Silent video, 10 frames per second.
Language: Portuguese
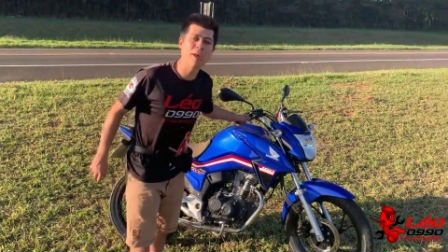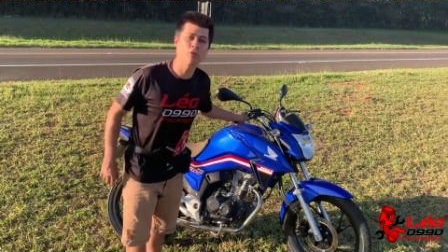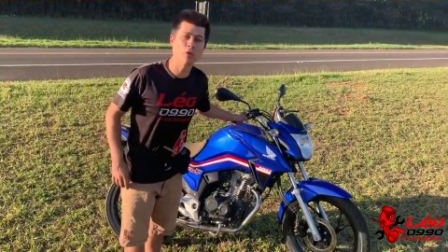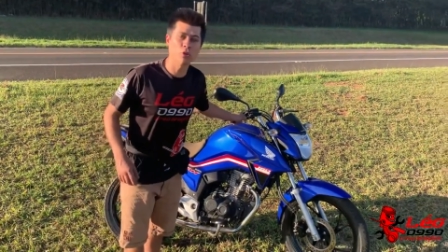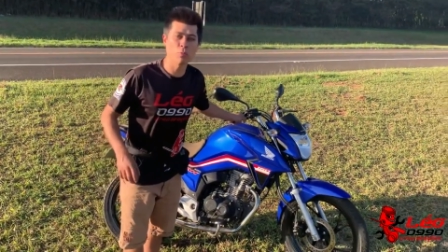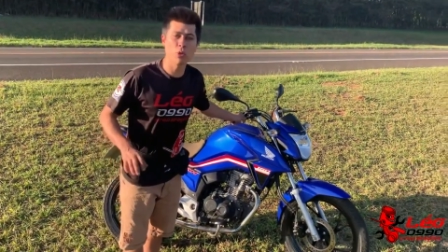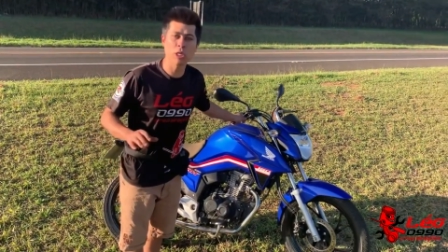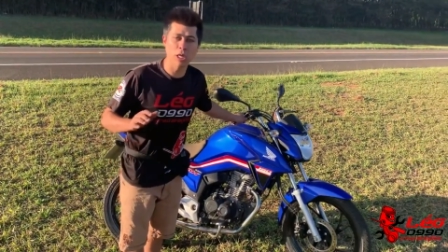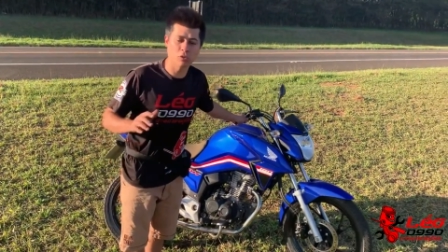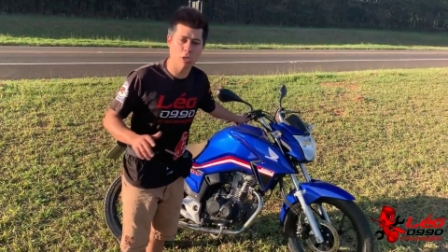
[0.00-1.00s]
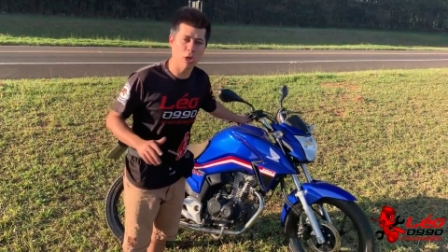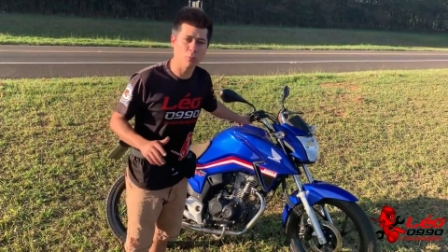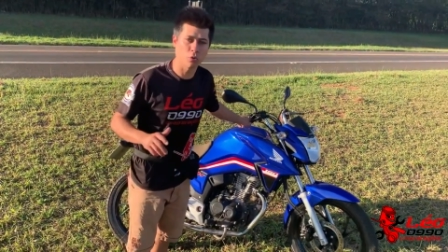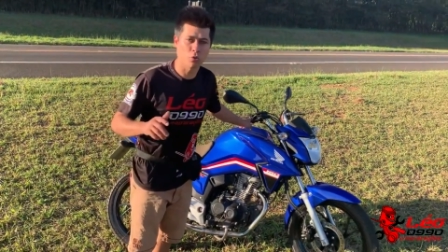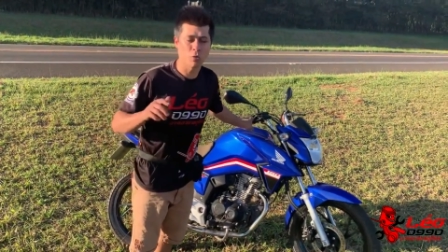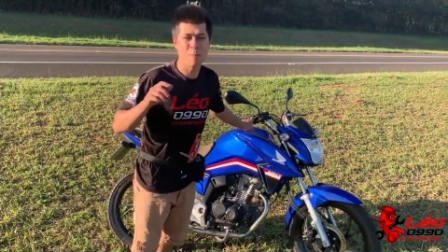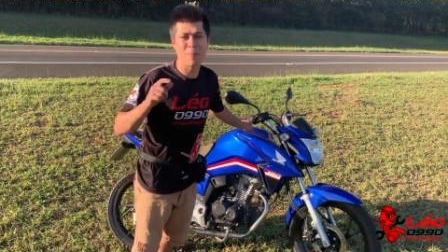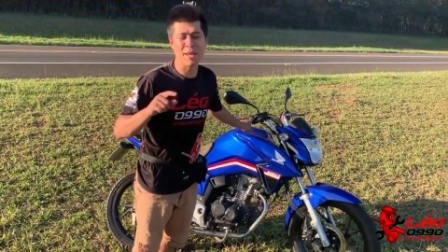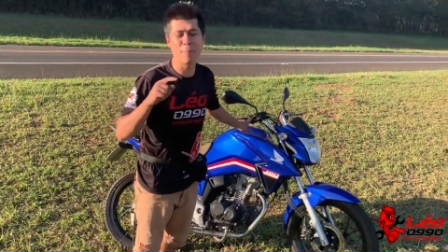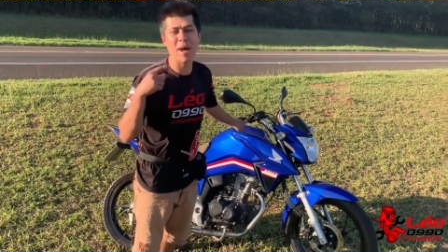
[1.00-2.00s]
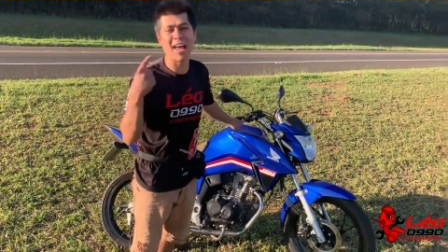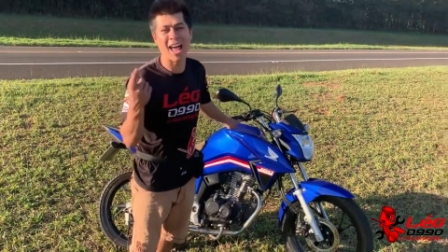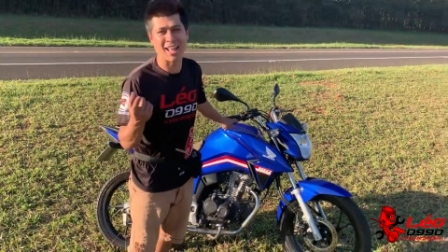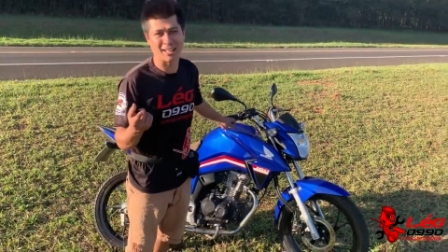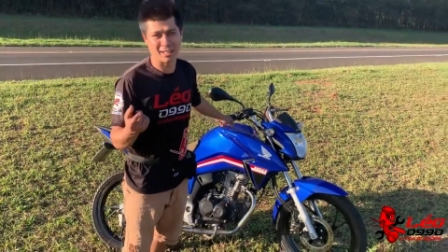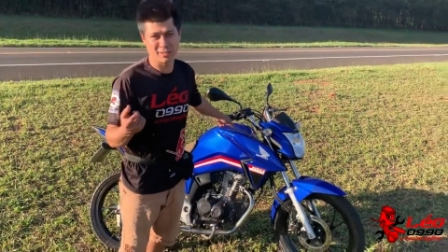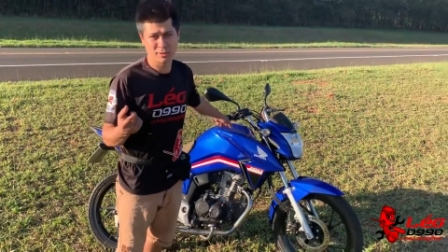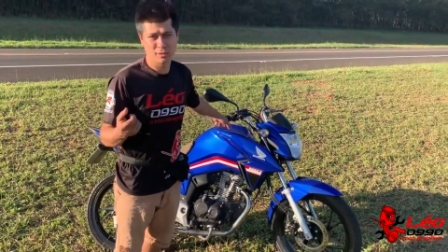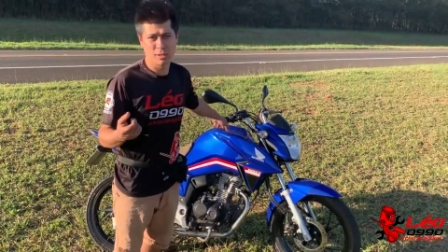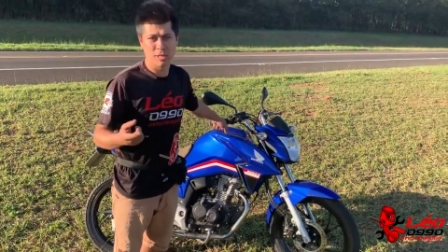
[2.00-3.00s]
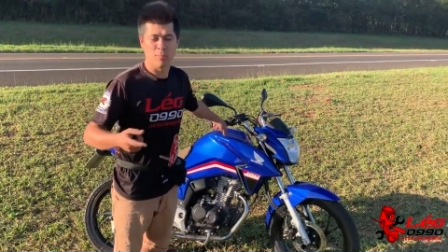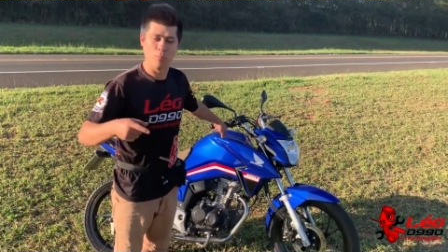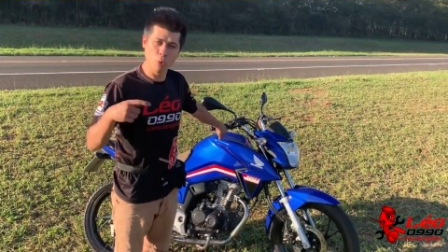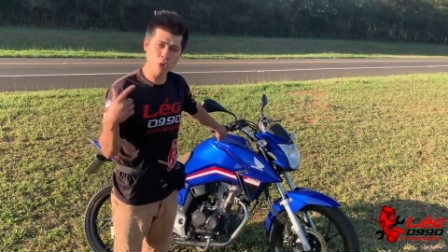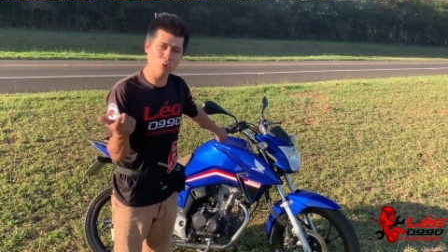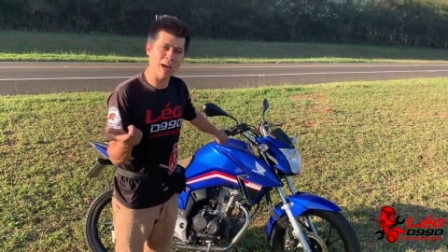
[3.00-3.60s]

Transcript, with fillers: passou dos 1.500 quilômetros preparada. Muito